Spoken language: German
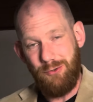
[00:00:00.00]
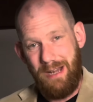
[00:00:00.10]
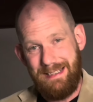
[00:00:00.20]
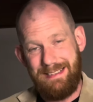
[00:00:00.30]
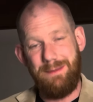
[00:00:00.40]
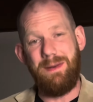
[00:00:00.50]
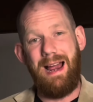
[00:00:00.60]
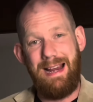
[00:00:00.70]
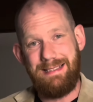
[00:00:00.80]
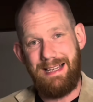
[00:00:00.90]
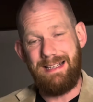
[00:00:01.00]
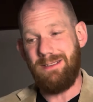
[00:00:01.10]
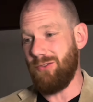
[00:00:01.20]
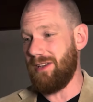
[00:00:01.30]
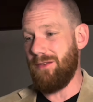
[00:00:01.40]
Du kannst eben reich sein
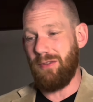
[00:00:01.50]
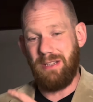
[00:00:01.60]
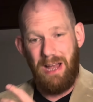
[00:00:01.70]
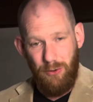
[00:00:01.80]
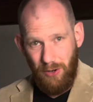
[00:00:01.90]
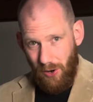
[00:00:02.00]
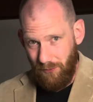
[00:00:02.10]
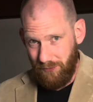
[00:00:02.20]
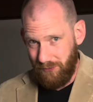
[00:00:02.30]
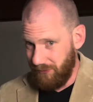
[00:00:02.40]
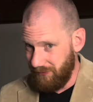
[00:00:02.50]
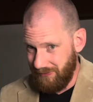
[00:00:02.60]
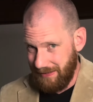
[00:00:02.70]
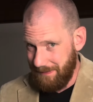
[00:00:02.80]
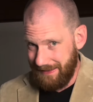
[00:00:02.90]
und dein Vertrauen auf
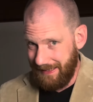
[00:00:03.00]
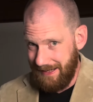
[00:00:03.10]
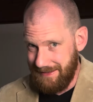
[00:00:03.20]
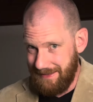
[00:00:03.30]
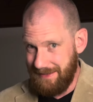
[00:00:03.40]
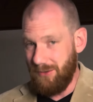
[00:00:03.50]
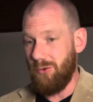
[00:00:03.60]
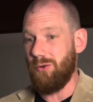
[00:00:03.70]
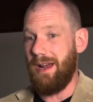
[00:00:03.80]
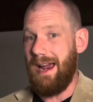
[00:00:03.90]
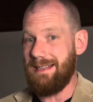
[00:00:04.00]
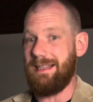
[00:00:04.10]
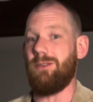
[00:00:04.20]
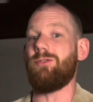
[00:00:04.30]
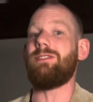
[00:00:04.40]
das Materielle setzen oder reich
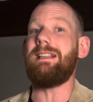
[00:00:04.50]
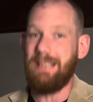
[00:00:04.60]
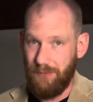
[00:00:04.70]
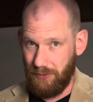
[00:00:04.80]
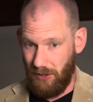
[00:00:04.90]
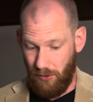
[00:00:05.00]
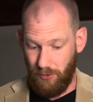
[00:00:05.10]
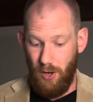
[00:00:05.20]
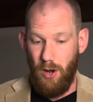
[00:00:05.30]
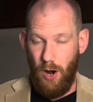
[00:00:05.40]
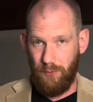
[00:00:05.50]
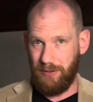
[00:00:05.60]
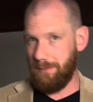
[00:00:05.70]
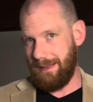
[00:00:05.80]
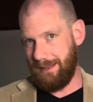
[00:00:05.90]
sein und nicht dein Vertrauen auf
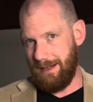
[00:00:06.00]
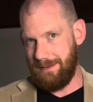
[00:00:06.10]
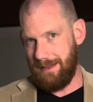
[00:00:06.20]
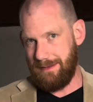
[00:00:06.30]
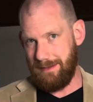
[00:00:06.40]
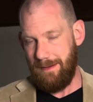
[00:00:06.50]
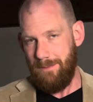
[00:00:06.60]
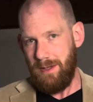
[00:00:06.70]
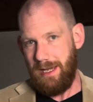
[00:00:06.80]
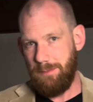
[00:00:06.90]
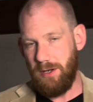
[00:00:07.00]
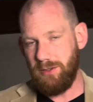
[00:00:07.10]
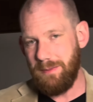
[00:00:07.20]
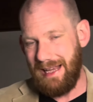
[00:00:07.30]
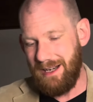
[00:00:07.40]
das Materielle setzen. Ich
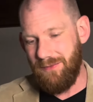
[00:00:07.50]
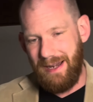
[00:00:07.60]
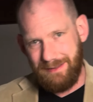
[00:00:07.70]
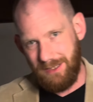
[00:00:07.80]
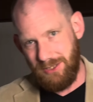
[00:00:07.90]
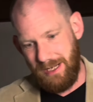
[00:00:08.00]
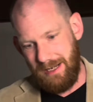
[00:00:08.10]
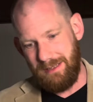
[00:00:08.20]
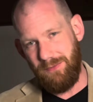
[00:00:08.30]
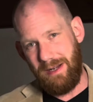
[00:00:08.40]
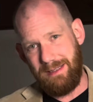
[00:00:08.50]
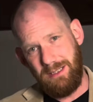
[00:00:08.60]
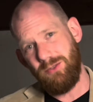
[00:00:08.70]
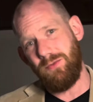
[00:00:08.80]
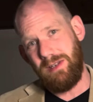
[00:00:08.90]
möchte mit einer weiteren Stelle, die vielleicht
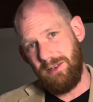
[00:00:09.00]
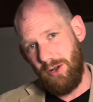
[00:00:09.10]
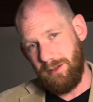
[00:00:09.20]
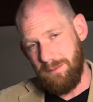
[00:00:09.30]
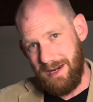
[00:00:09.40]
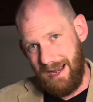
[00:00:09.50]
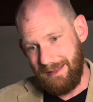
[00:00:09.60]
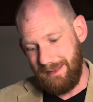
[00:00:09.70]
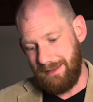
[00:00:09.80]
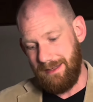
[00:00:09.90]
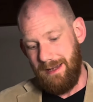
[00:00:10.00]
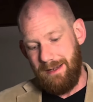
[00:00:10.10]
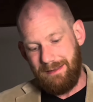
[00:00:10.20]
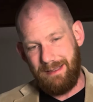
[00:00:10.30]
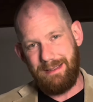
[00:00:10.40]
nicht so vielen Leuten bekannt ist,
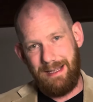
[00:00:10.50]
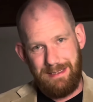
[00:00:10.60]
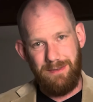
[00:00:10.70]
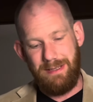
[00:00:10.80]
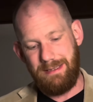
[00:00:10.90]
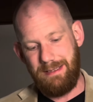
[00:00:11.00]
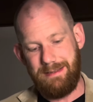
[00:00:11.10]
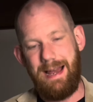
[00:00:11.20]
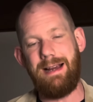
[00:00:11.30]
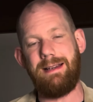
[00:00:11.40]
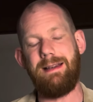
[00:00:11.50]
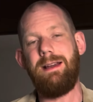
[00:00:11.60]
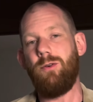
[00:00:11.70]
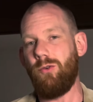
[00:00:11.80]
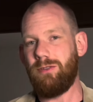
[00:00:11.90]
das Ganze, was ich hier sage,
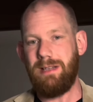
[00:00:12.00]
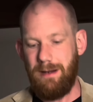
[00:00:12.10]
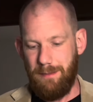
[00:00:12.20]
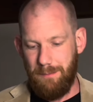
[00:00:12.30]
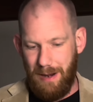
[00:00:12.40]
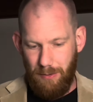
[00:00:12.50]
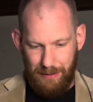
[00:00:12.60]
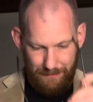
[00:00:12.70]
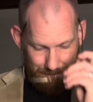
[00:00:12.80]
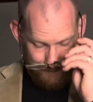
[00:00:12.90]
untermauern.